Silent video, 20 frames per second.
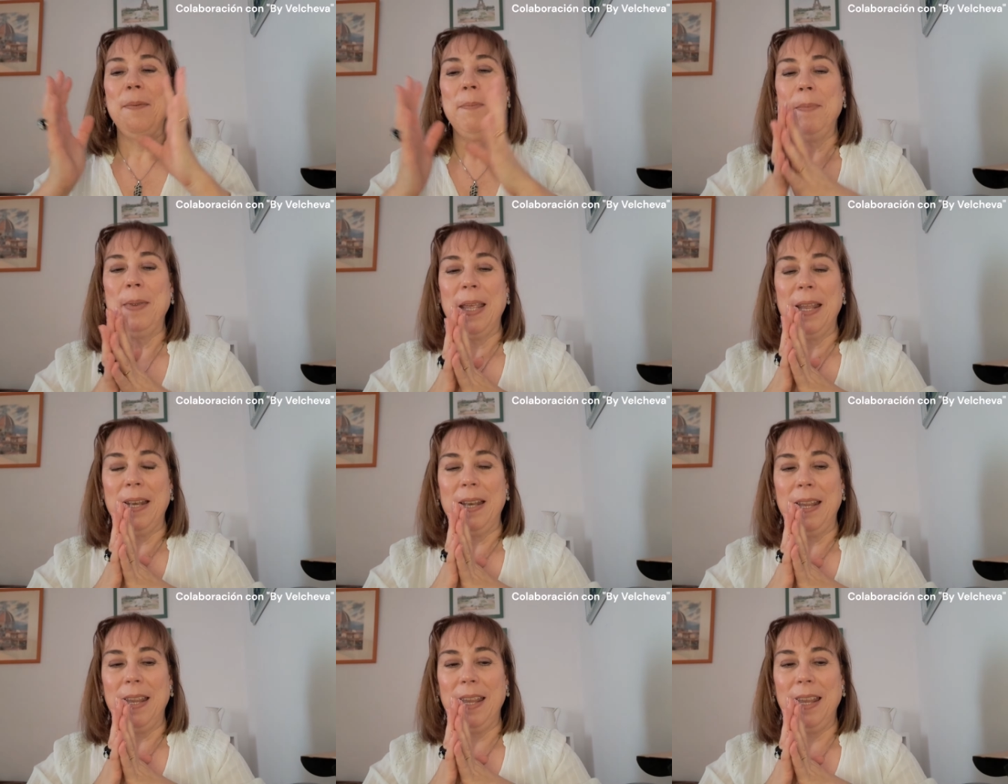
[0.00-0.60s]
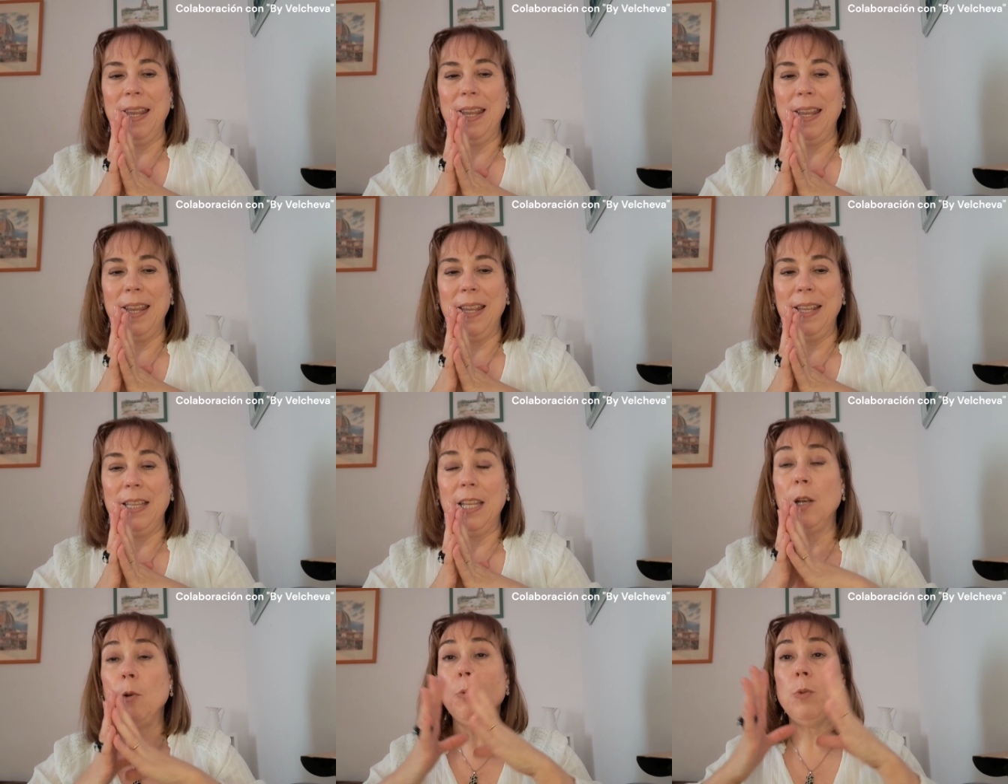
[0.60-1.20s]
Bien,
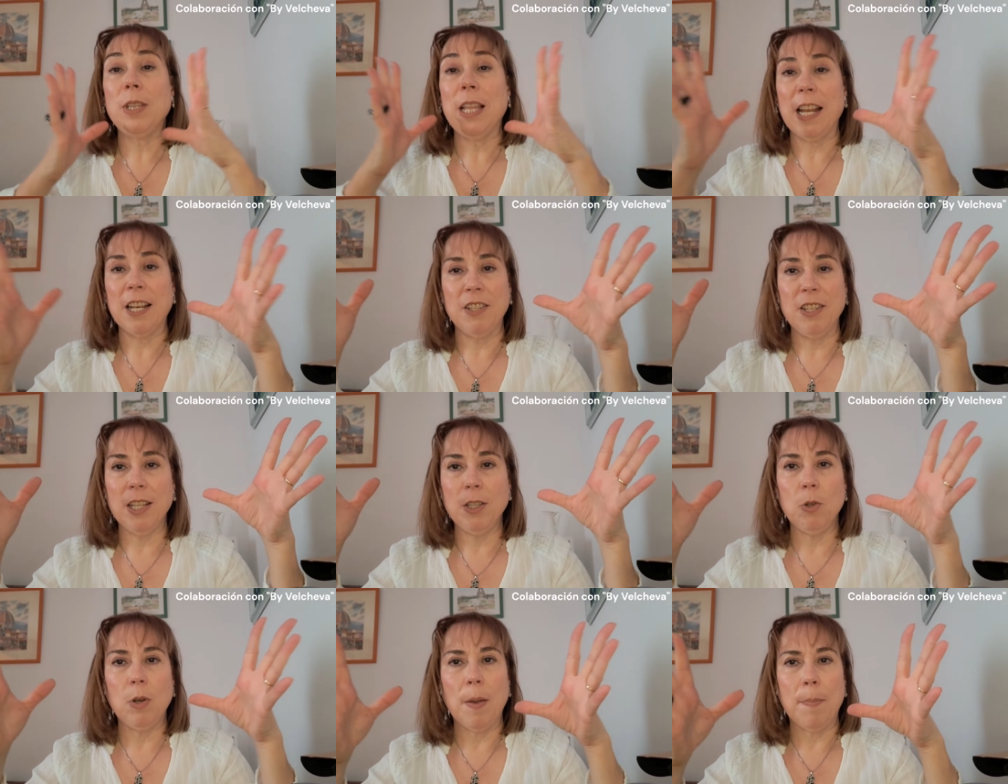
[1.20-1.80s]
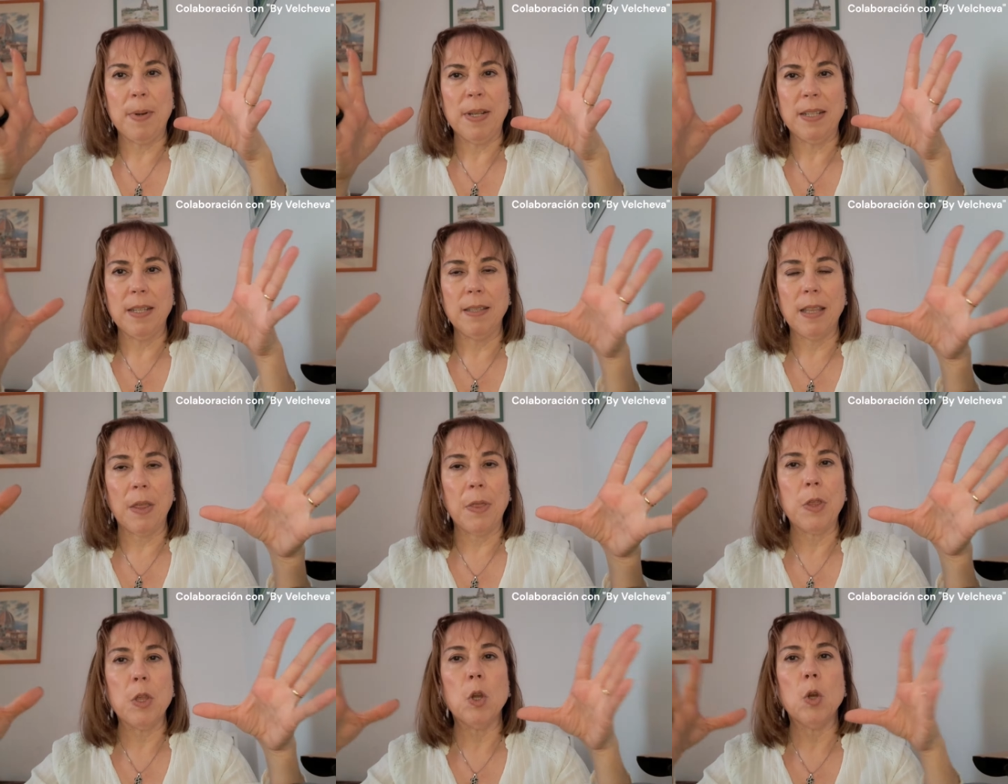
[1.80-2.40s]
eh, tiene un target de una
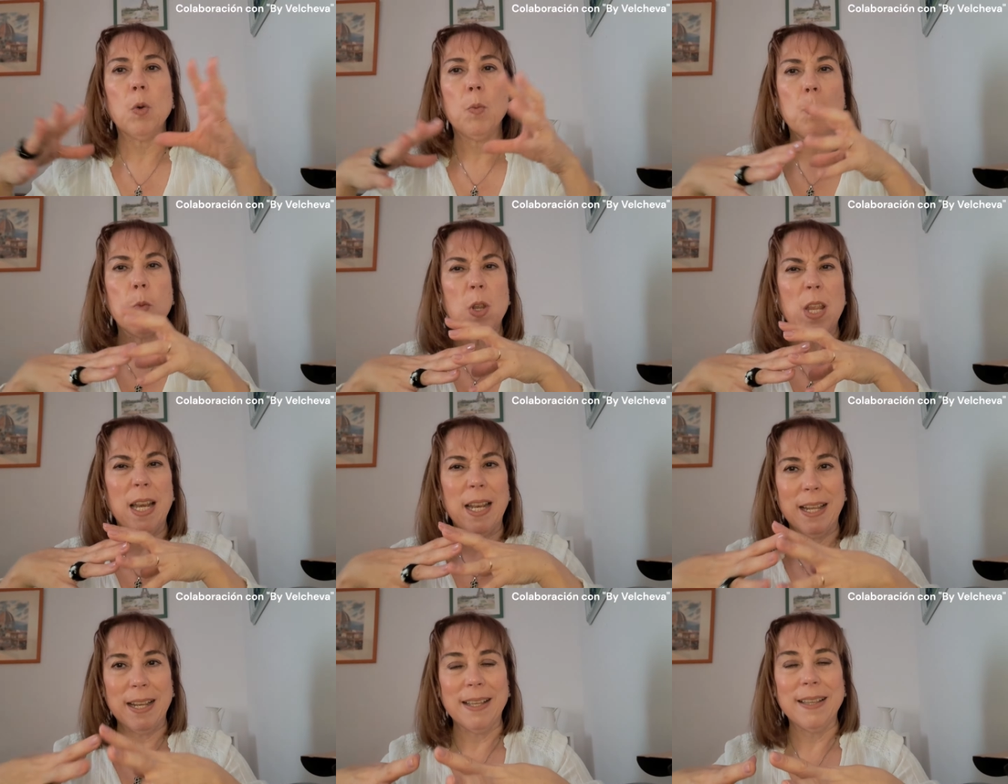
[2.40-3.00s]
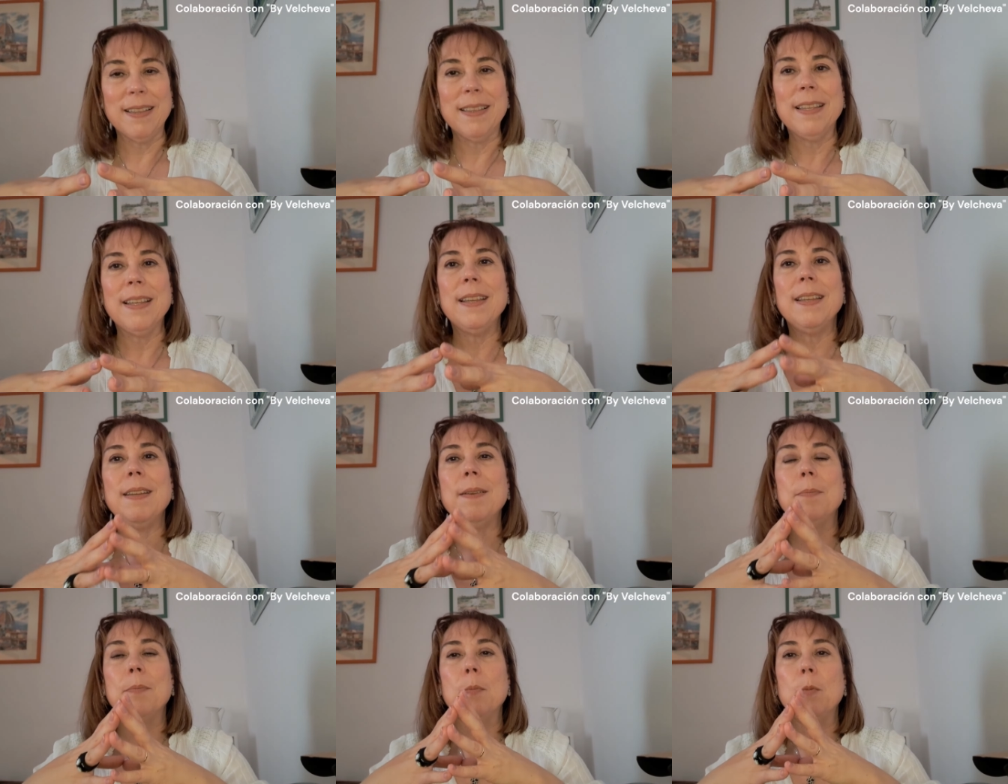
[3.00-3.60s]
presentación muy
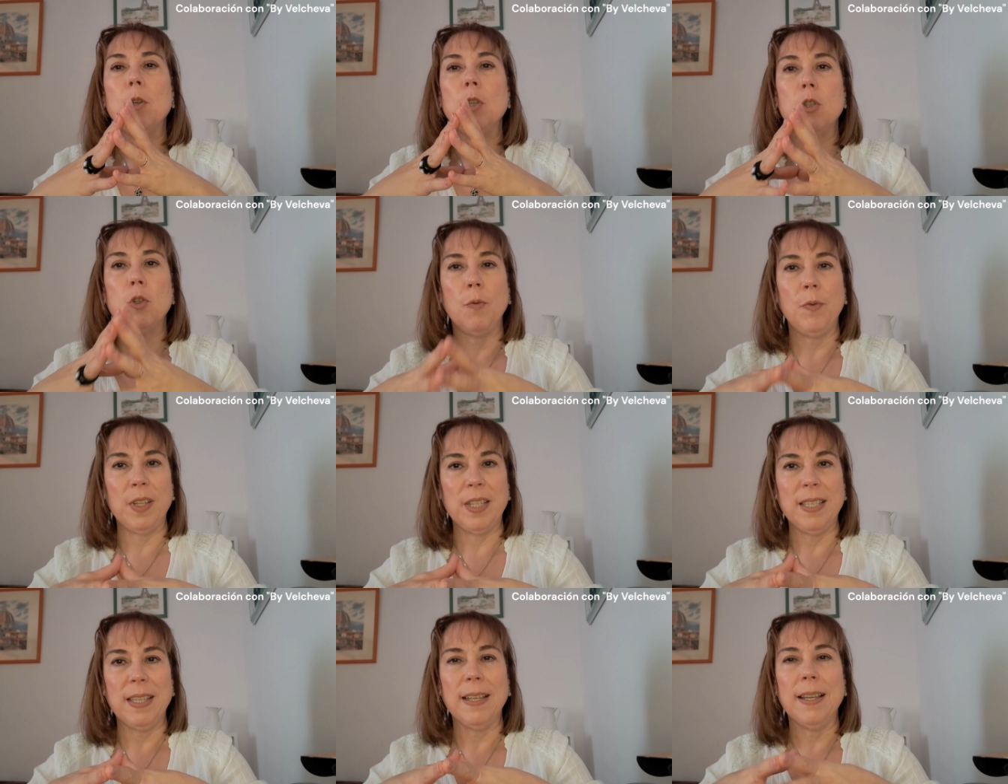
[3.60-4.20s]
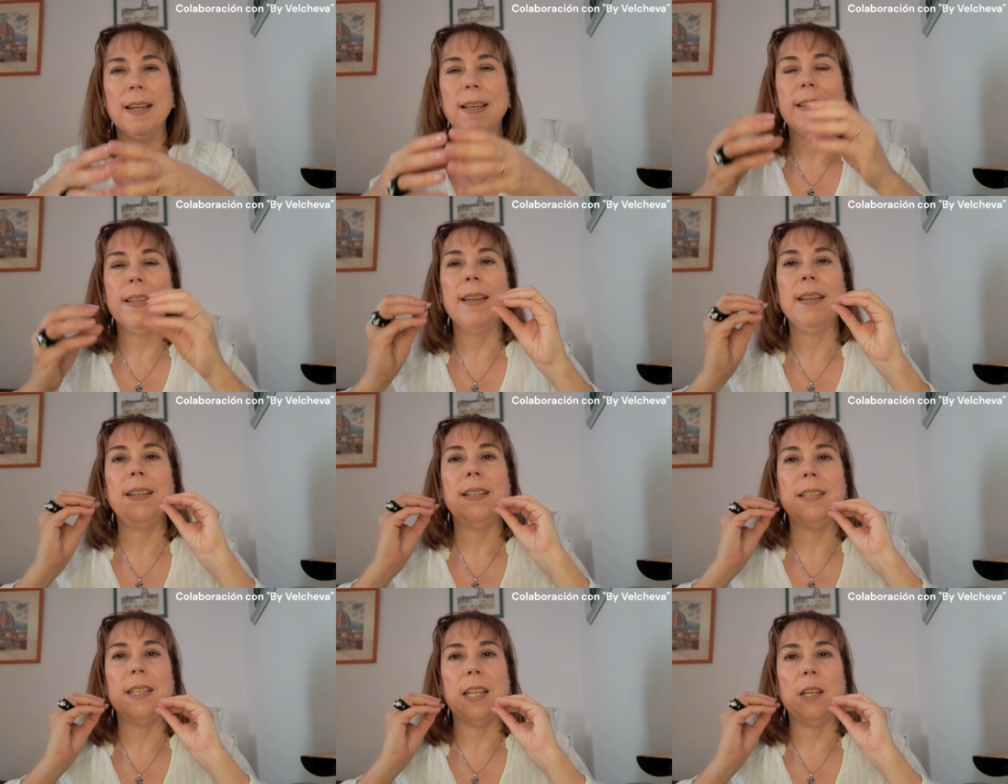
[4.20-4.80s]
elegante, muy
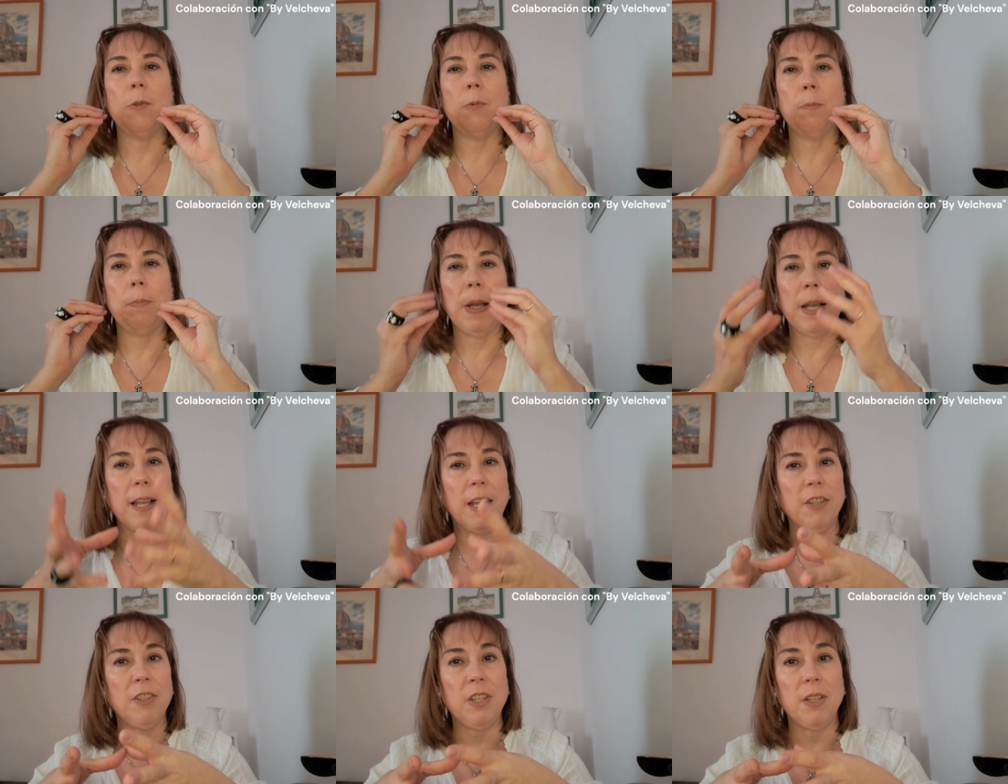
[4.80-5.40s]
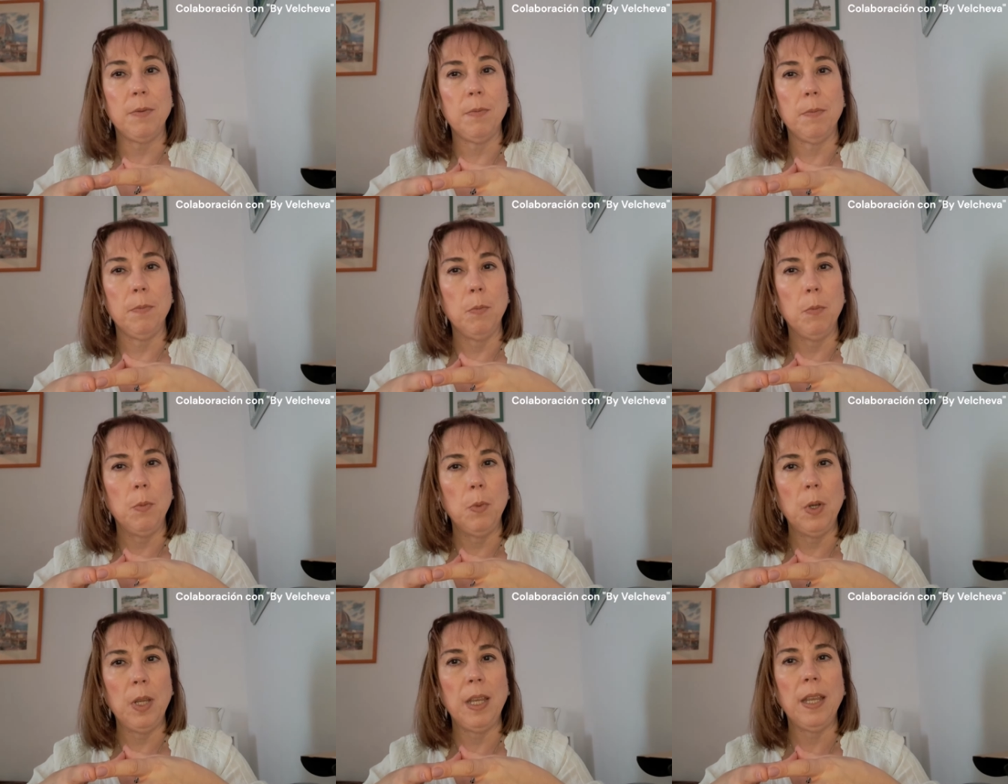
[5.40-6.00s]
sofisticada, tiene un packaging
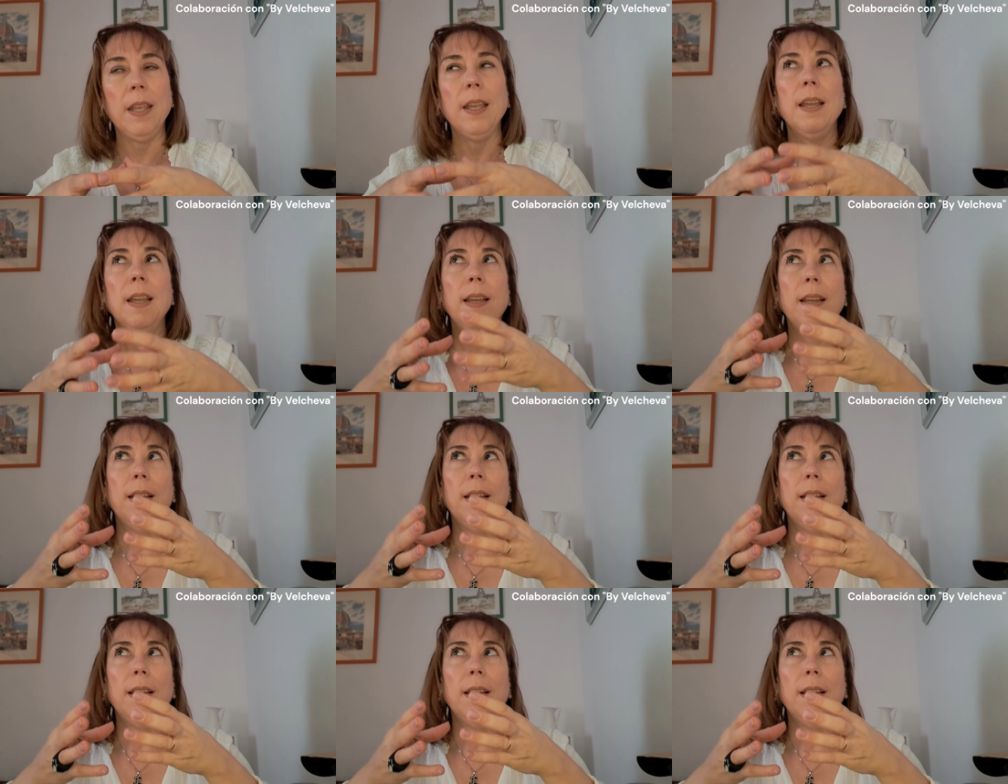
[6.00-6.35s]
muy,